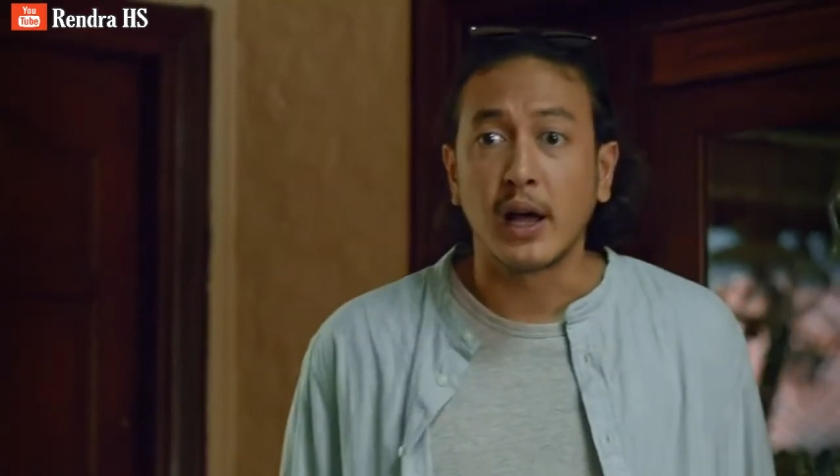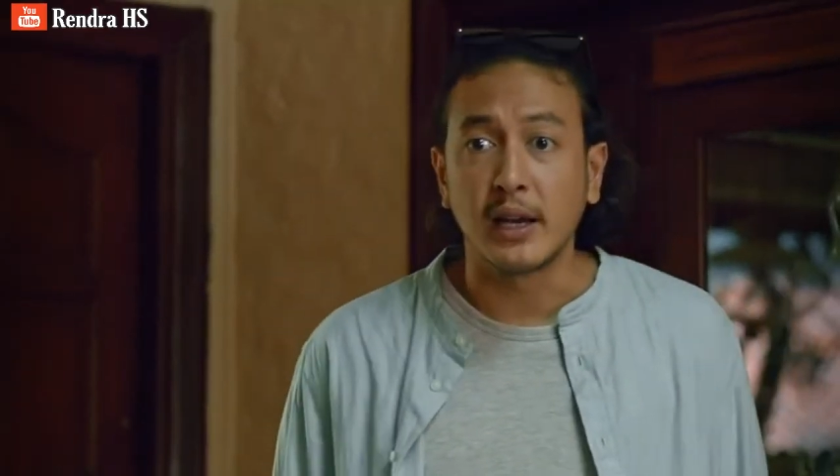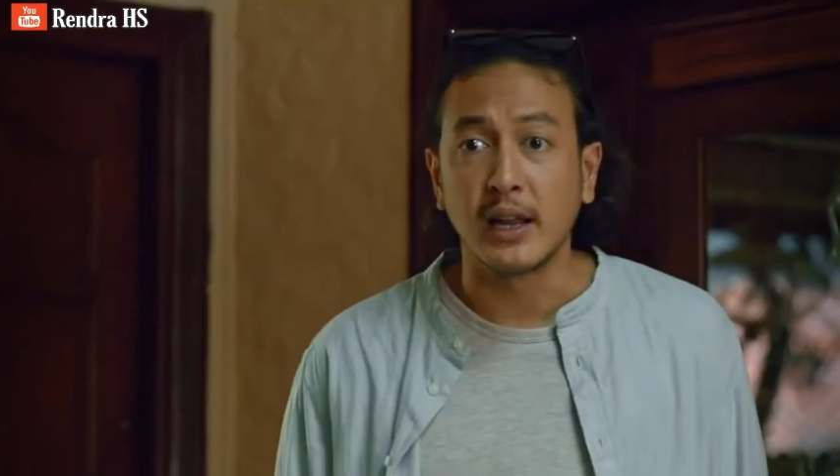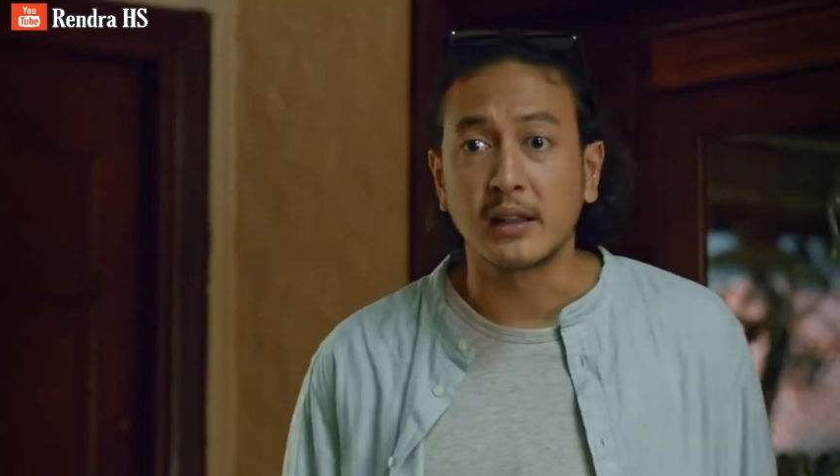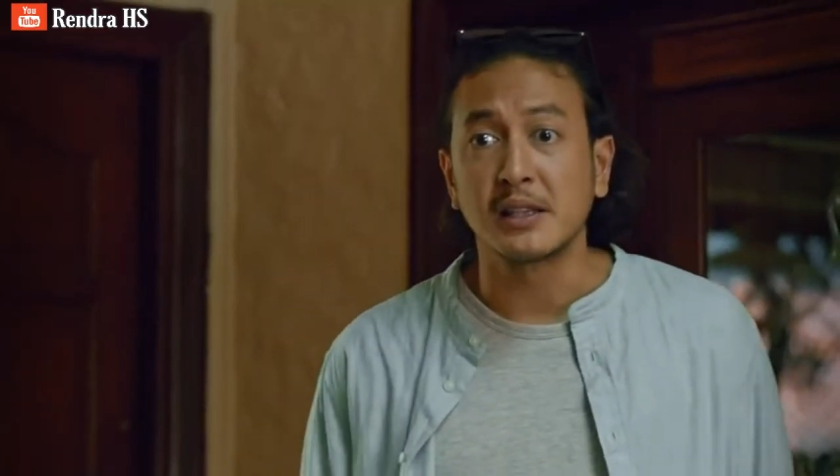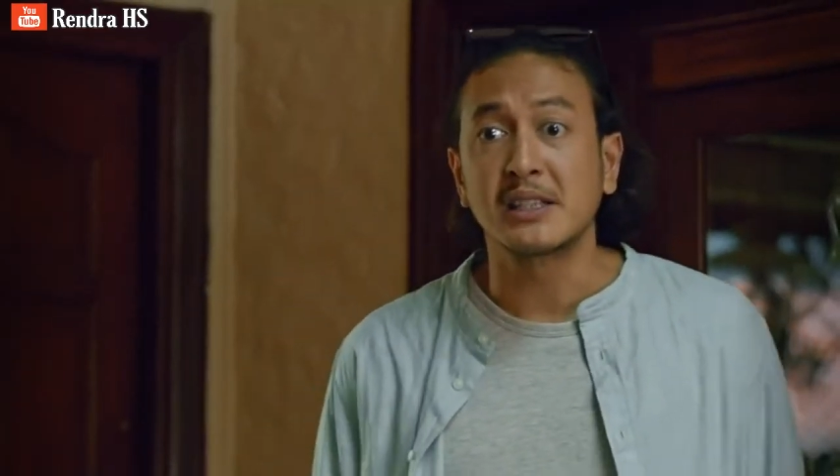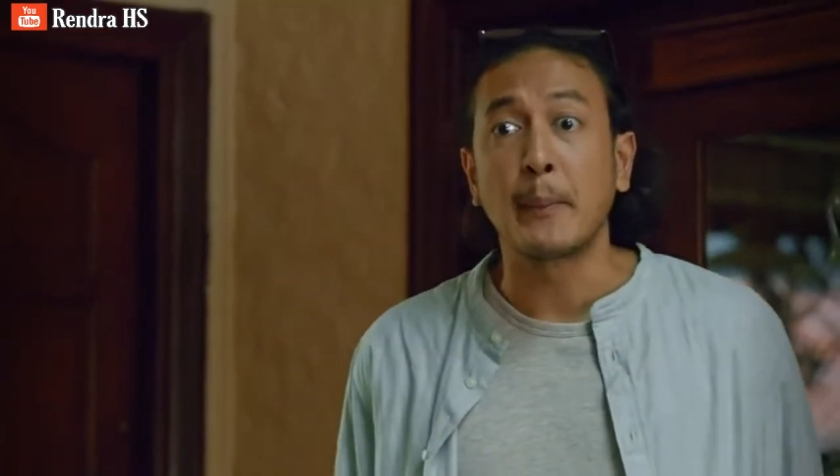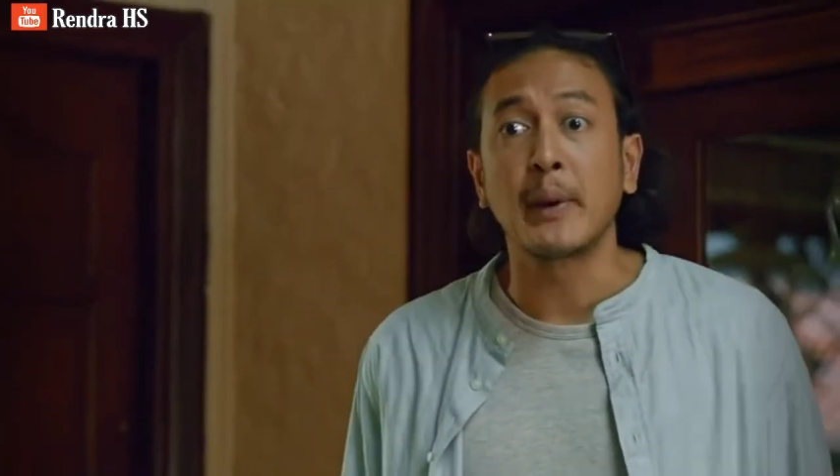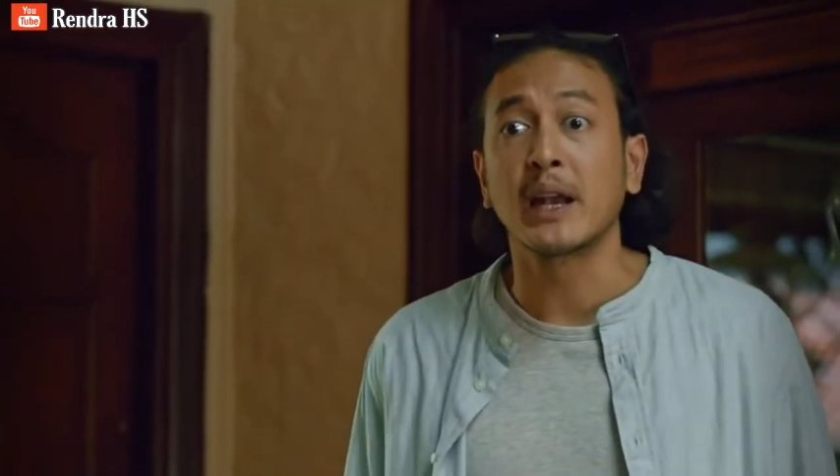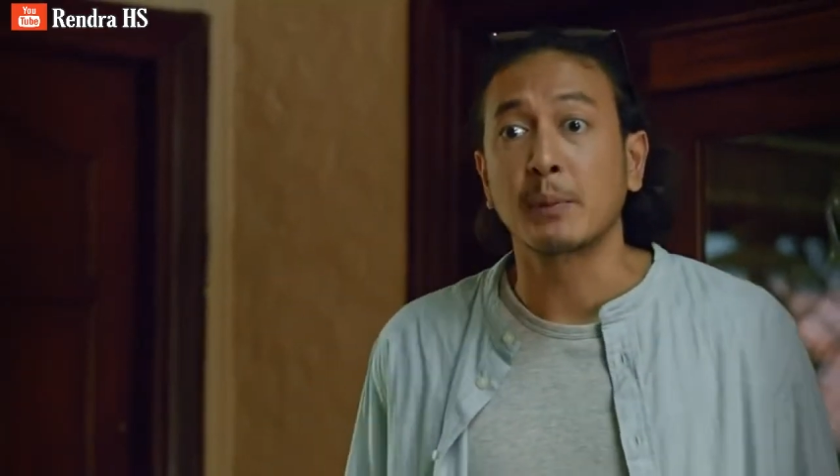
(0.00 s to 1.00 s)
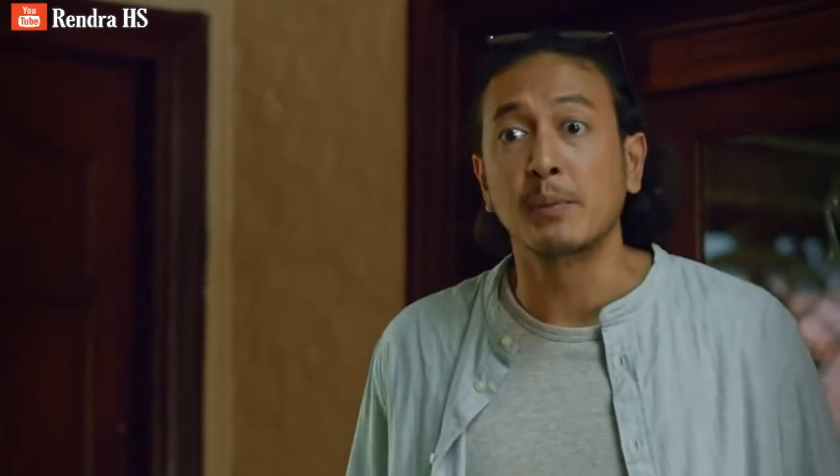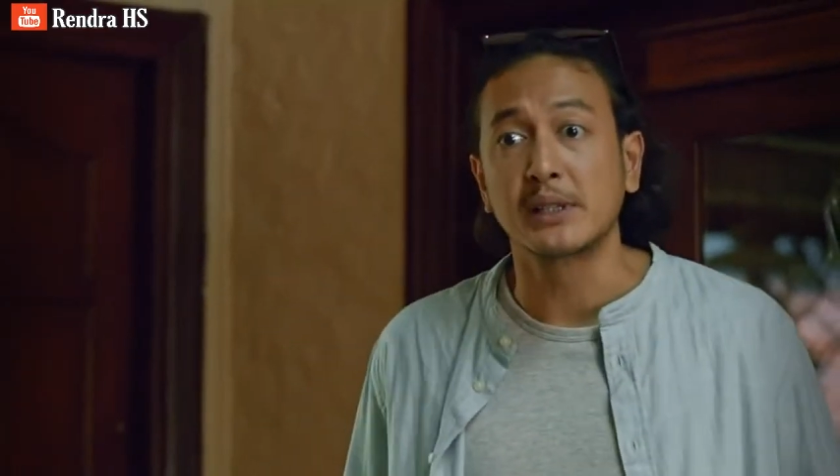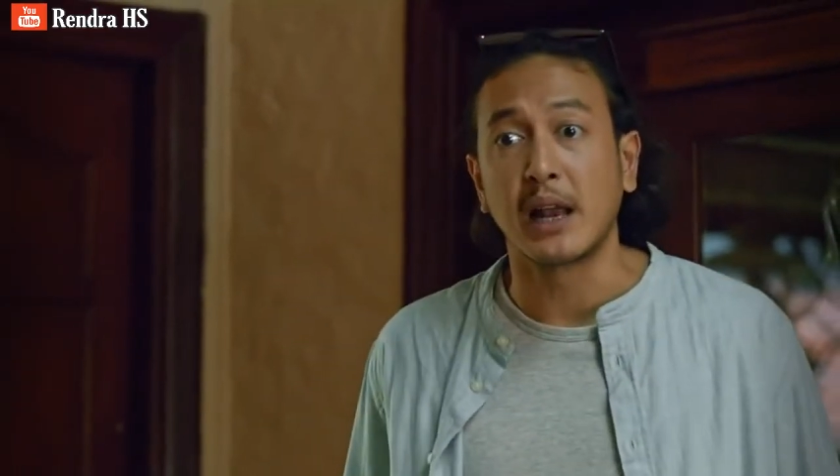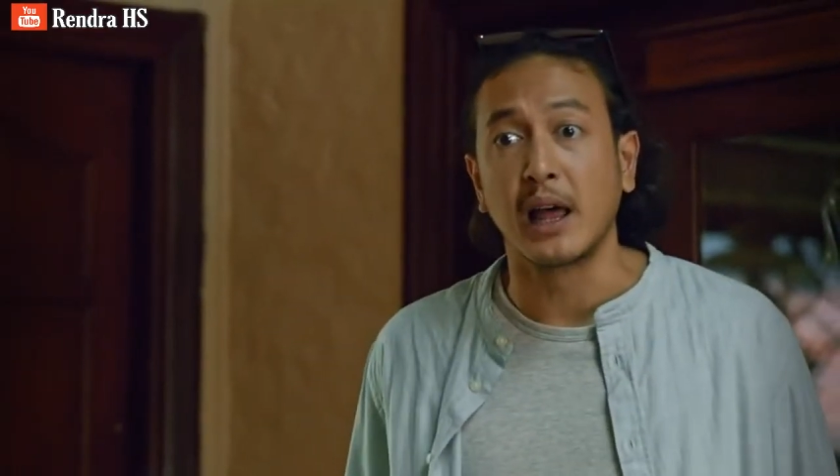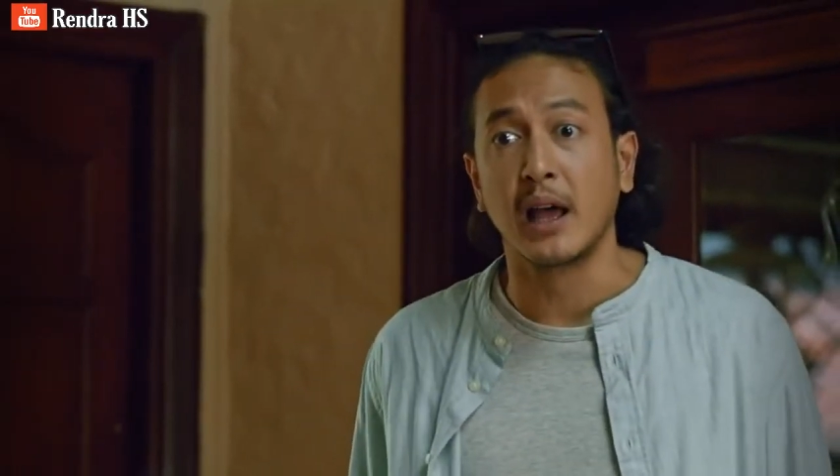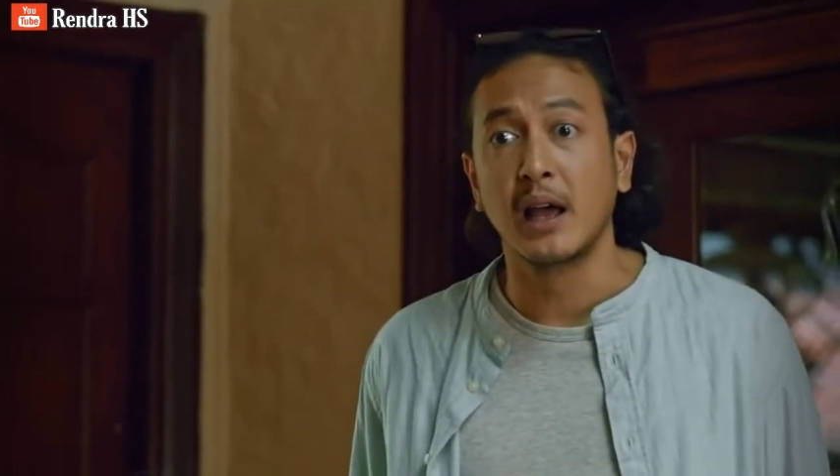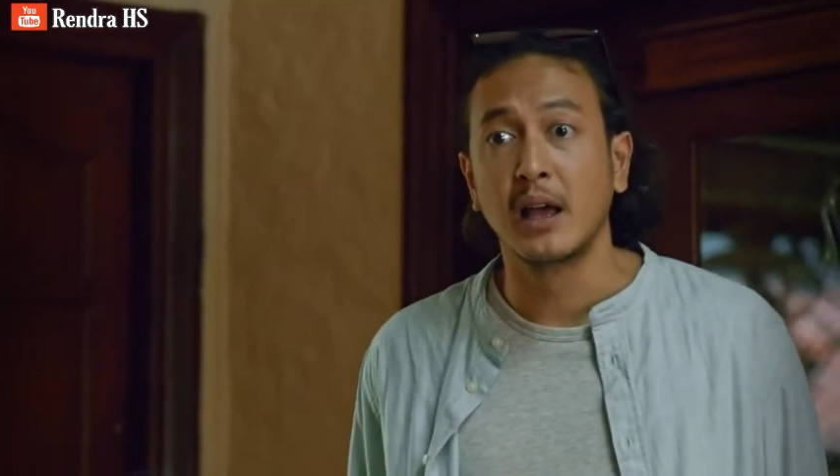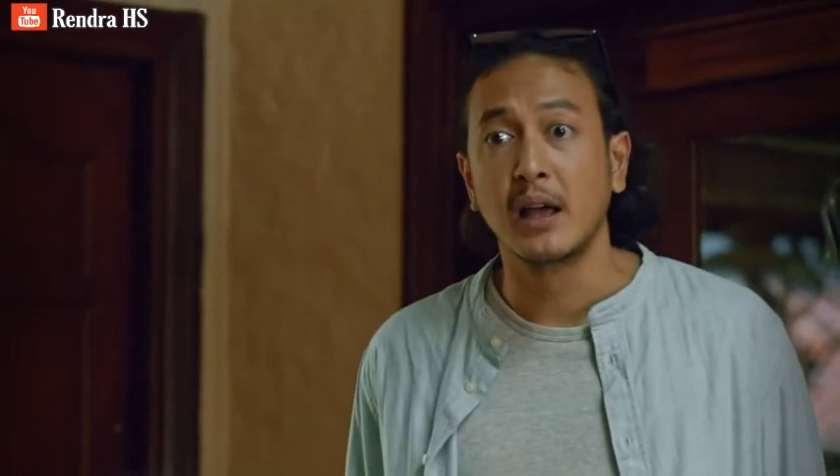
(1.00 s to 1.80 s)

hari nanti siapa yang lebih bersalah?